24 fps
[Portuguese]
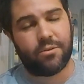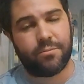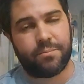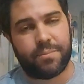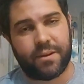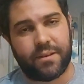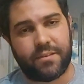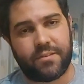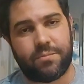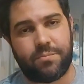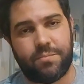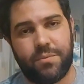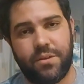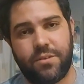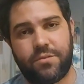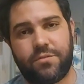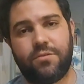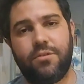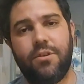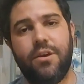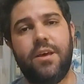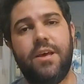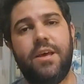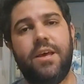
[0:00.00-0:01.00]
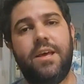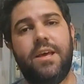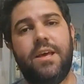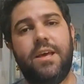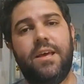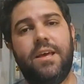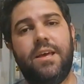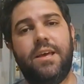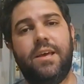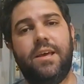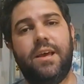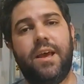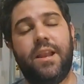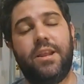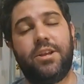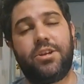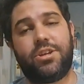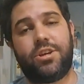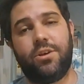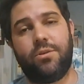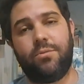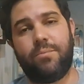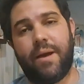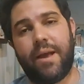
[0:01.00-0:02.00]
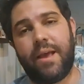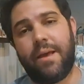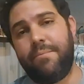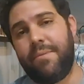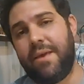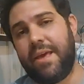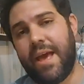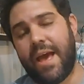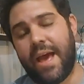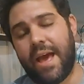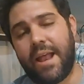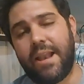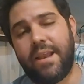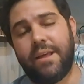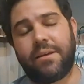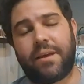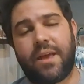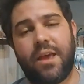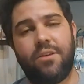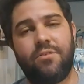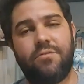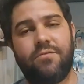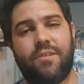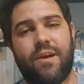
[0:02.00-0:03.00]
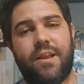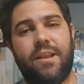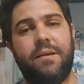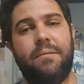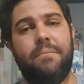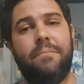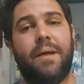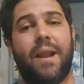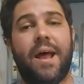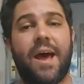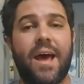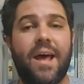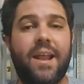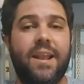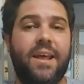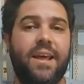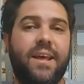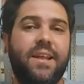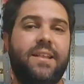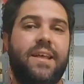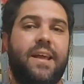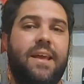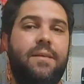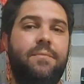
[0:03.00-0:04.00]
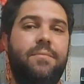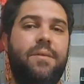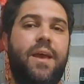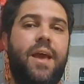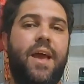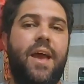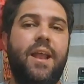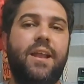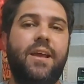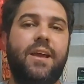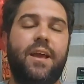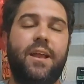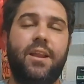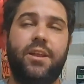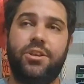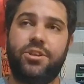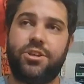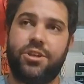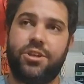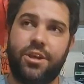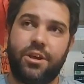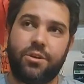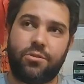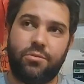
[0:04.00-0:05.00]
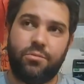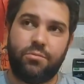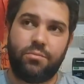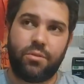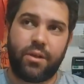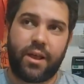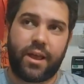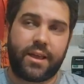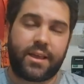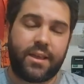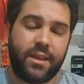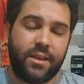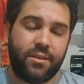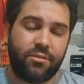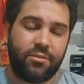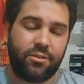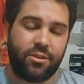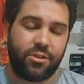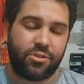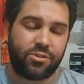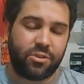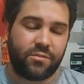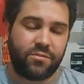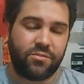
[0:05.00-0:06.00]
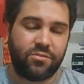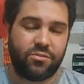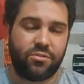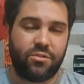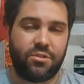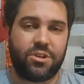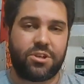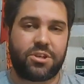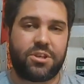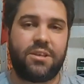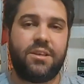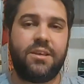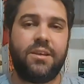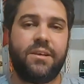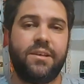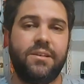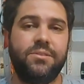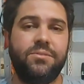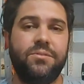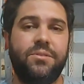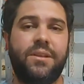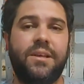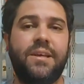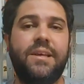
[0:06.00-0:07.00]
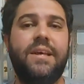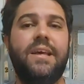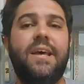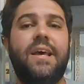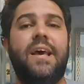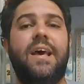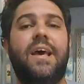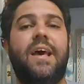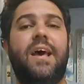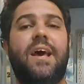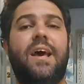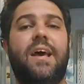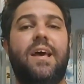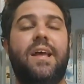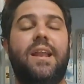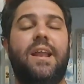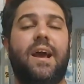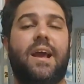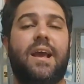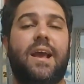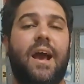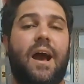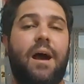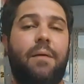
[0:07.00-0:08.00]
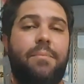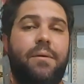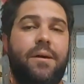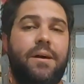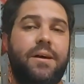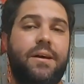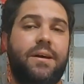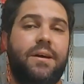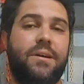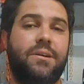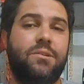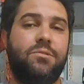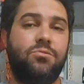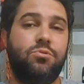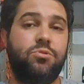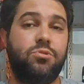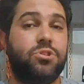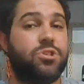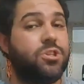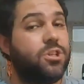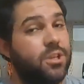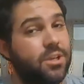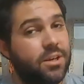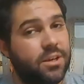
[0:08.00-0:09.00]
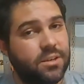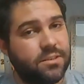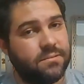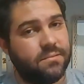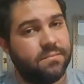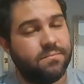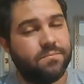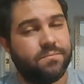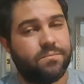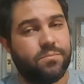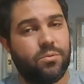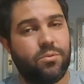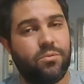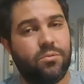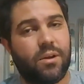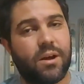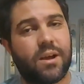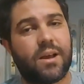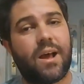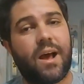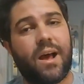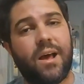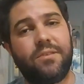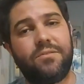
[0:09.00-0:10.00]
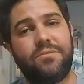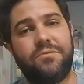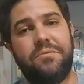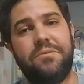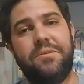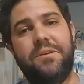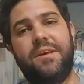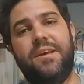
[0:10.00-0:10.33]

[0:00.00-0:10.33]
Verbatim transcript: no precipício. E ele tinha uma ML, quem não vai lembrar, né, da ML que ele tinha com um bonequinho no retrovisor esquiando, né? Ele acaba no dia, por um acaso,